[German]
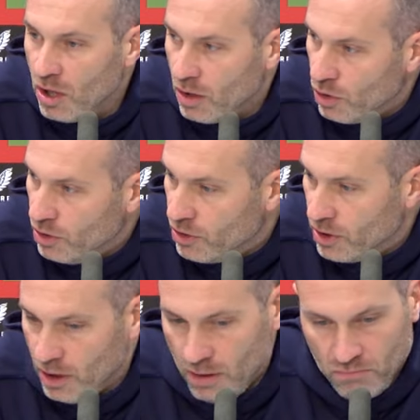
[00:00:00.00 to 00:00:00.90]
Und
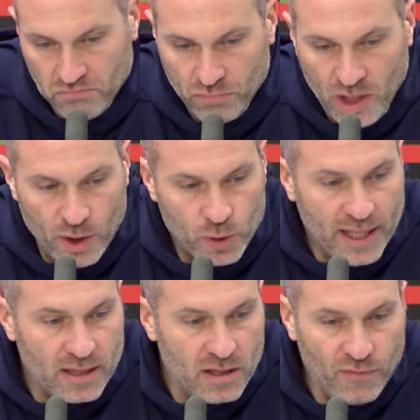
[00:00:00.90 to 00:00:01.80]
ähm,
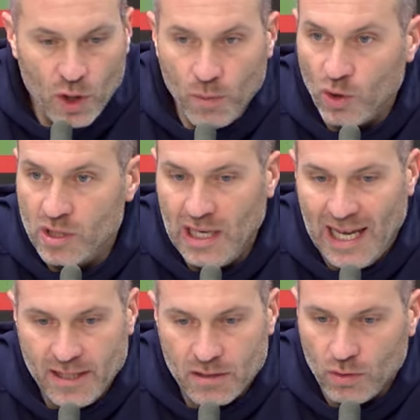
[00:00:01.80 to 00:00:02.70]
dementsprechend sind wir über unsere
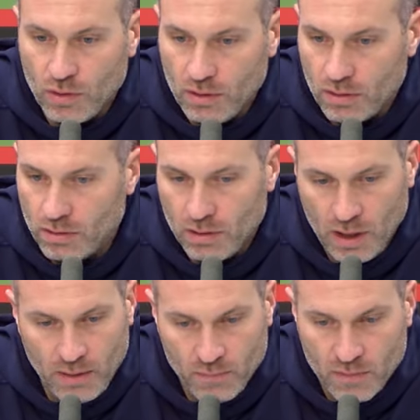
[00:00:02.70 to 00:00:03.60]
Leistung
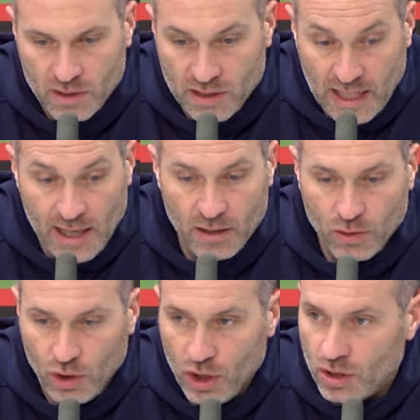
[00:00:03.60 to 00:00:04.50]
ähm, sehr
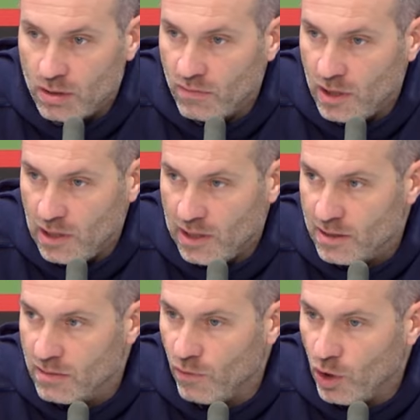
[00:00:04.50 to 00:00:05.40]
enttäuscht, weil die
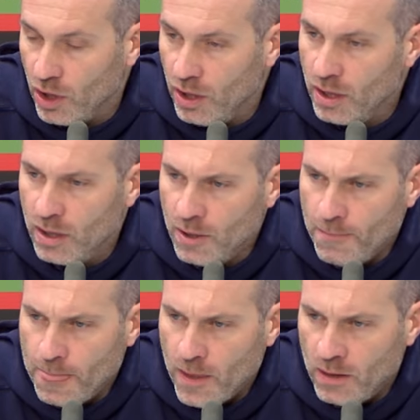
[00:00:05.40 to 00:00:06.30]
letzten Wochen
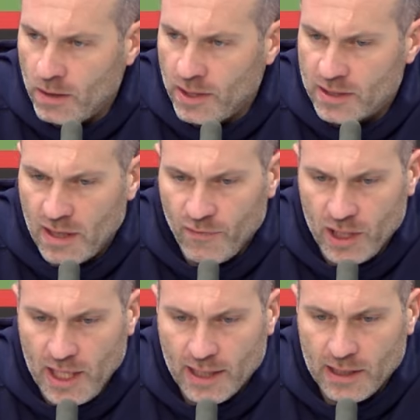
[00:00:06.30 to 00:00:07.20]
das einfach
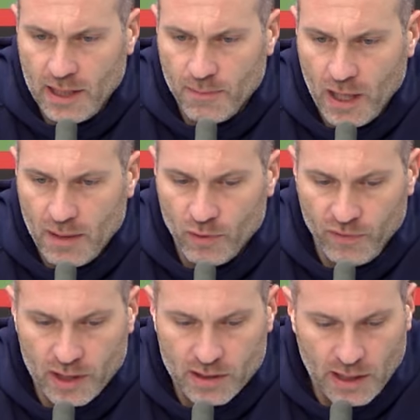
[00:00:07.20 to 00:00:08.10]
nicht hergegeben haben und
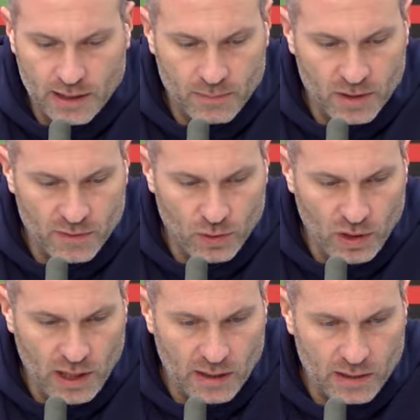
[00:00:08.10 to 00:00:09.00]
wir gezeigt haben, dass wir
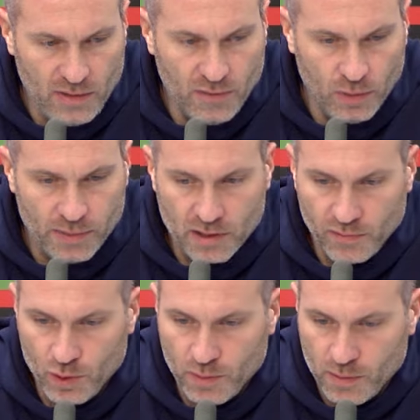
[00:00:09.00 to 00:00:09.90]
deutlich aktiver und besser
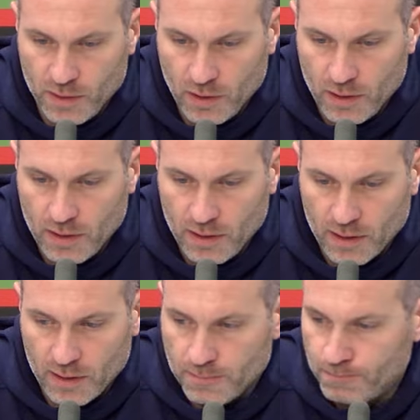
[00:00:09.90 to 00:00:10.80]
Fußball spielen können.
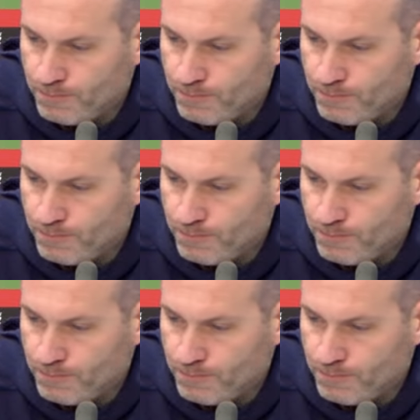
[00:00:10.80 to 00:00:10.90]
Danke.